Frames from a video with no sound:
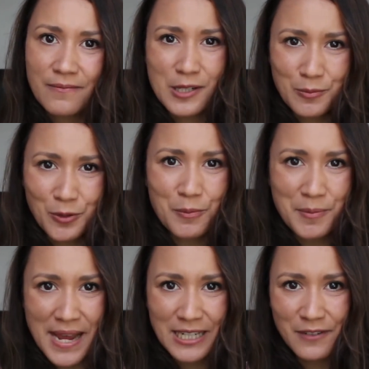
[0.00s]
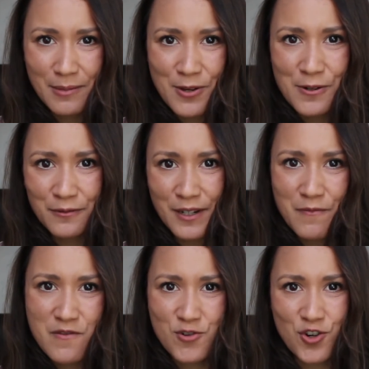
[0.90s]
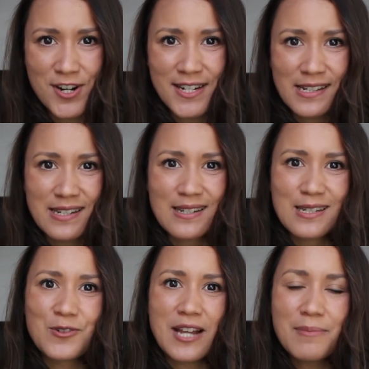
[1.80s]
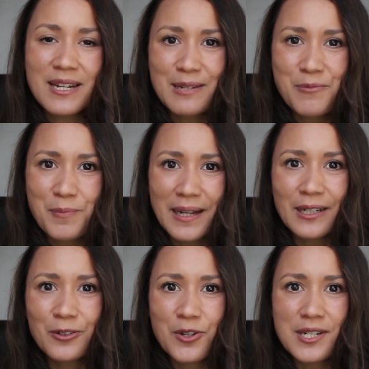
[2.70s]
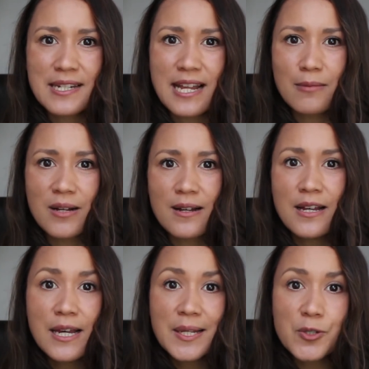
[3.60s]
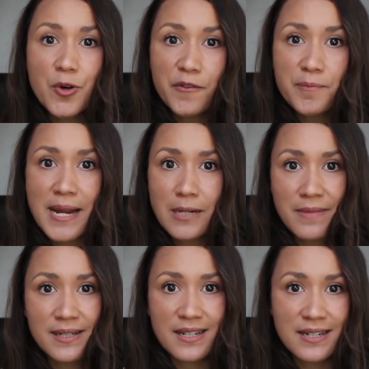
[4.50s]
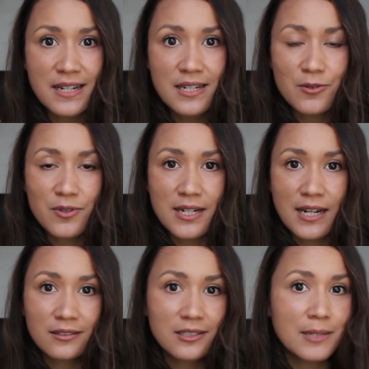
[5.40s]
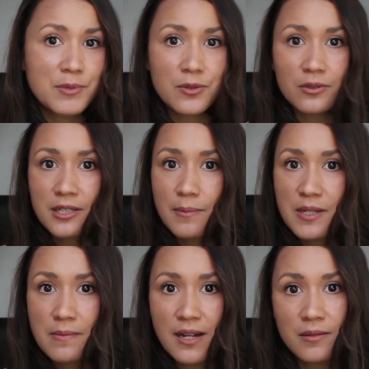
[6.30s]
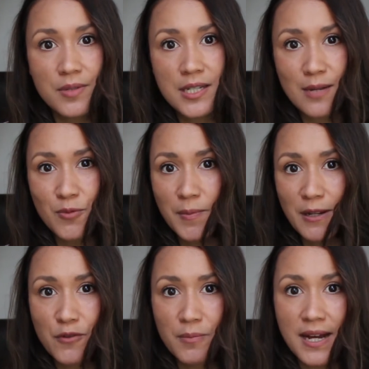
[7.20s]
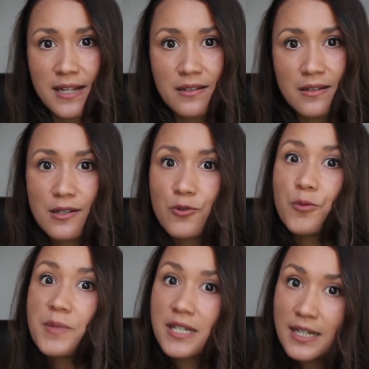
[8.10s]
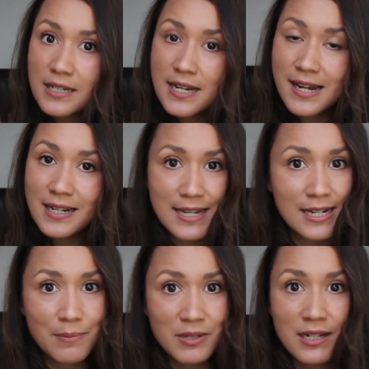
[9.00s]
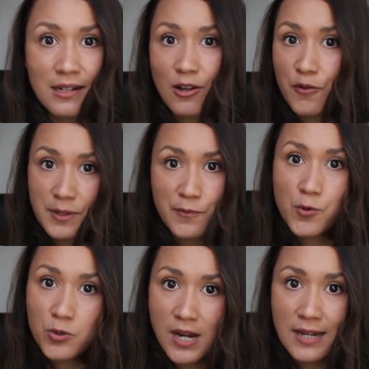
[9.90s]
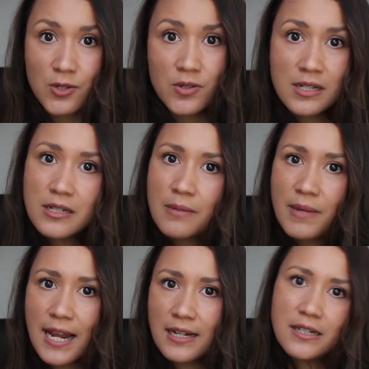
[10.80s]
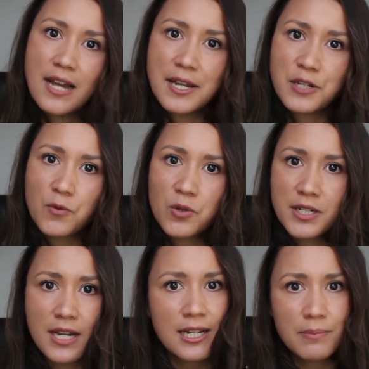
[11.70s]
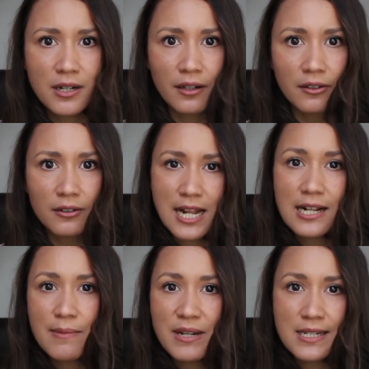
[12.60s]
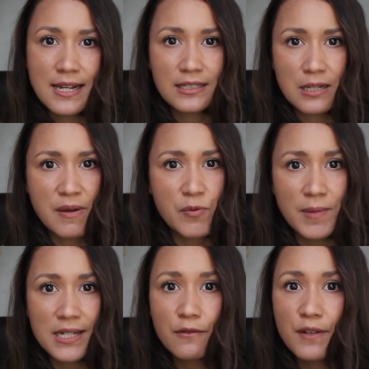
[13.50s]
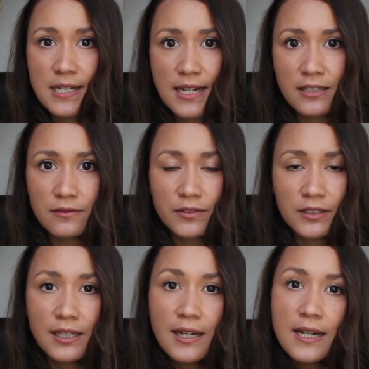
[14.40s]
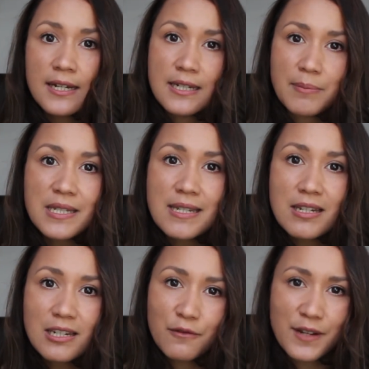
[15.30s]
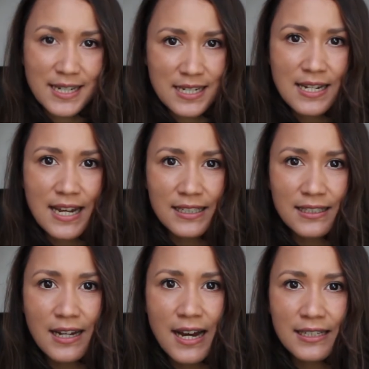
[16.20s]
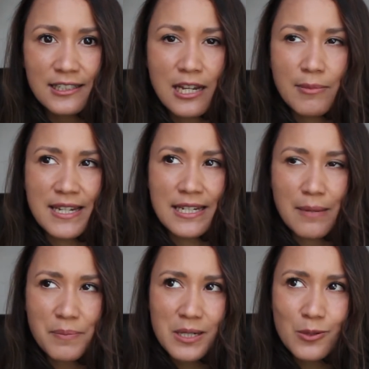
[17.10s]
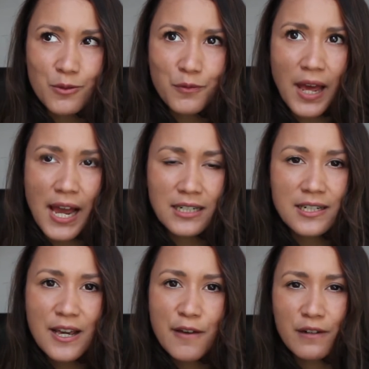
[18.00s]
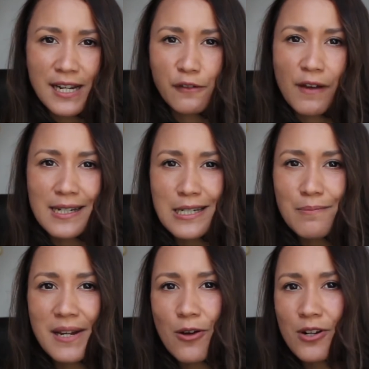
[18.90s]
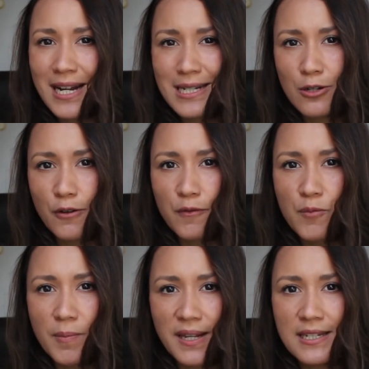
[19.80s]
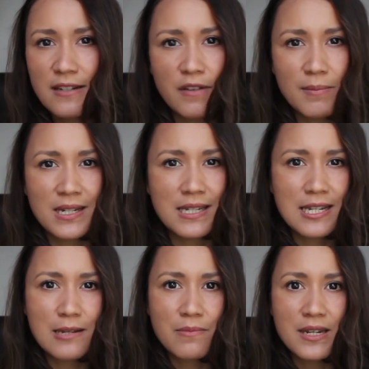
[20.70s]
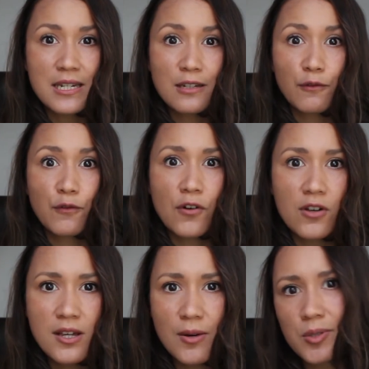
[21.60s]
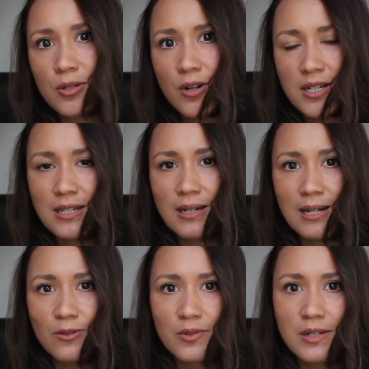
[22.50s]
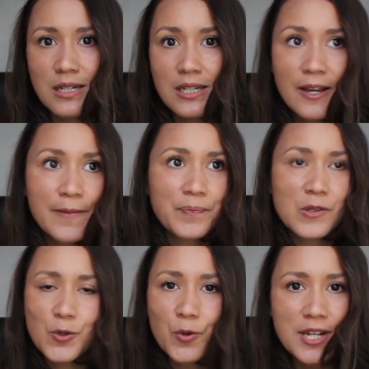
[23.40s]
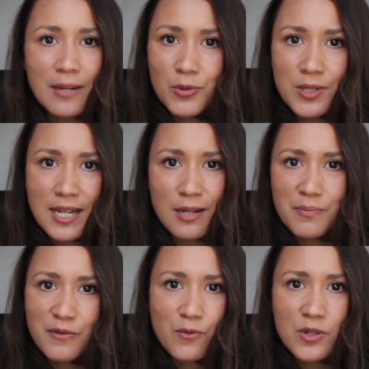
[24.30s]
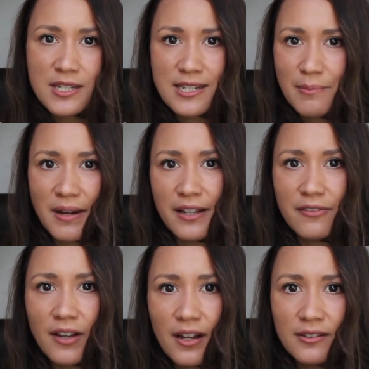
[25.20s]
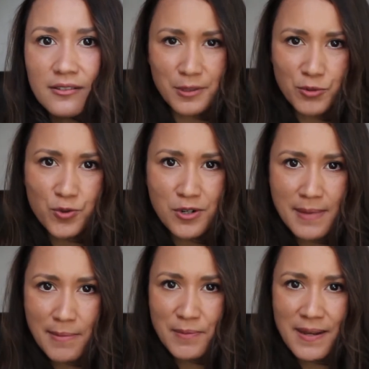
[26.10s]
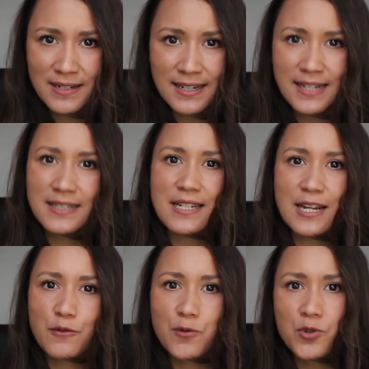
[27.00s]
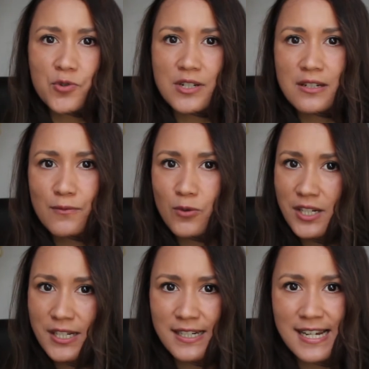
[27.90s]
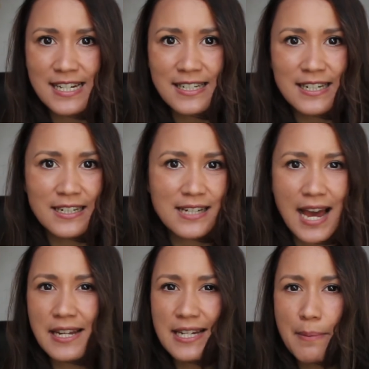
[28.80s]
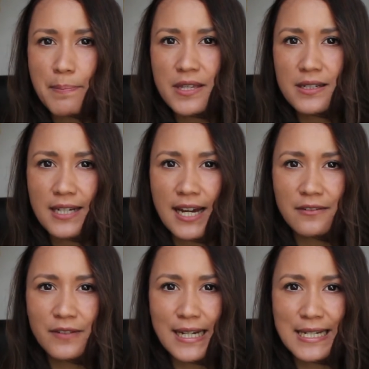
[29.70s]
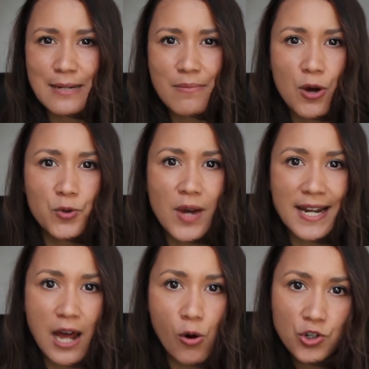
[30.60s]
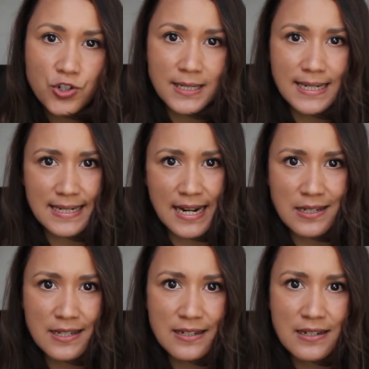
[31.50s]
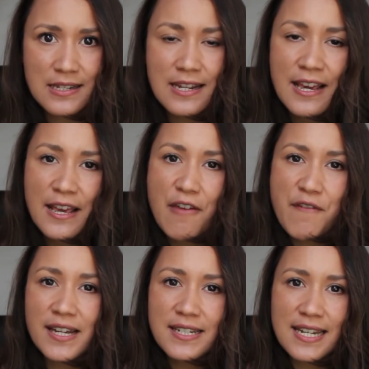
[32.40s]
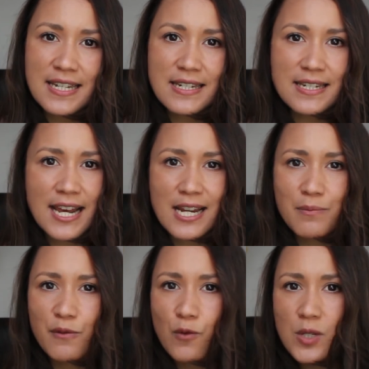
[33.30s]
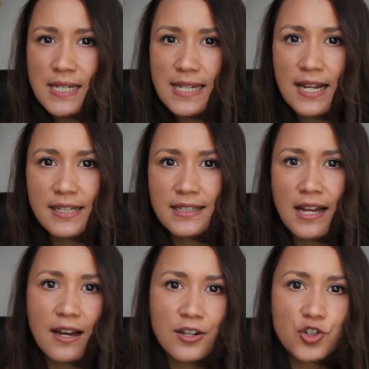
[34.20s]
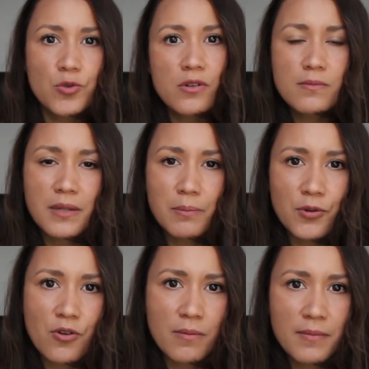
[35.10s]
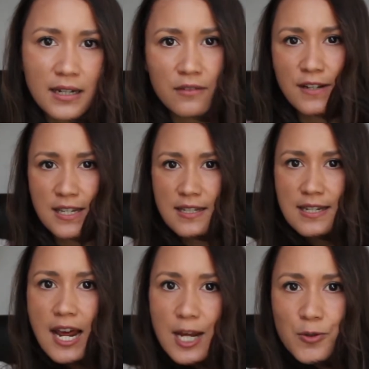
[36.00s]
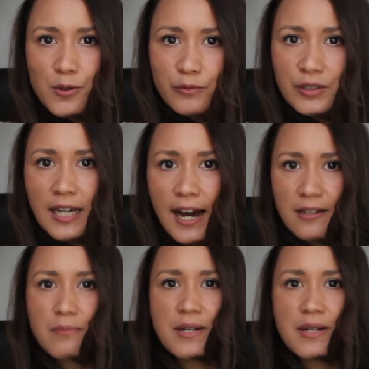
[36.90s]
Zum Glück bemerkten wir aber irgendwann, wie bescheuert das anderes ist und haben dann den Moment genossen. Aber so oft merkt man das nicht und dann knipst und knipst man, bis der Moment vorbei ist, um sich hinterher das Erlebte dann auf dem Foto anzusehen, den man eigentlich gar nicht wirklich erlebt hat. Klar kann man sagen, dass man Momente festhalten will, damit sie nicht in Vergessenheit geraten, aber ich habe mich so gefragt, vielleicht vergisst man auch ganz oft Momente, weil man sie eben nicht voll ausgekostet hat und nicht zu 100% bewusst dabei war. Und im Studium habe ich mal gelernt, dass ein Foto die wirkliche Realität gar nicht abbilden kann, weil das eben auch nur ein Ausschnitt des Ganzen Ganzen ist, währenddessen dein Bewusstsein ja schon mitbekommen hat, was da irgendwie gerade